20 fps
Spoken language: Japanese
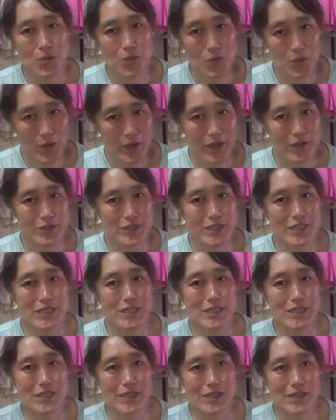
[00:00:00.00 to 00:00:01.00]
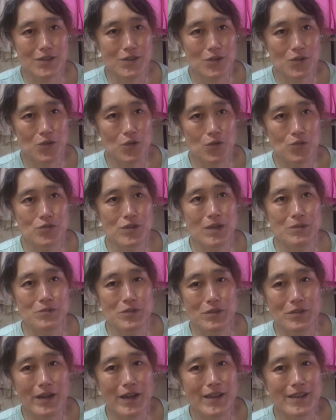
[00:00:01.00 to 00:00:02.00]
500cc に
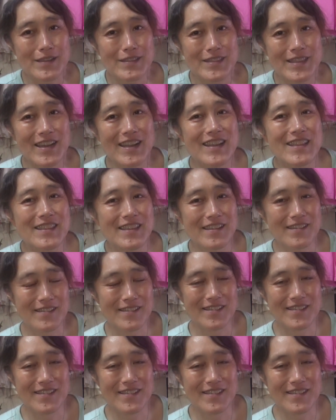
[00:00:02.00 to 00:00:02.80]
5g では足らんね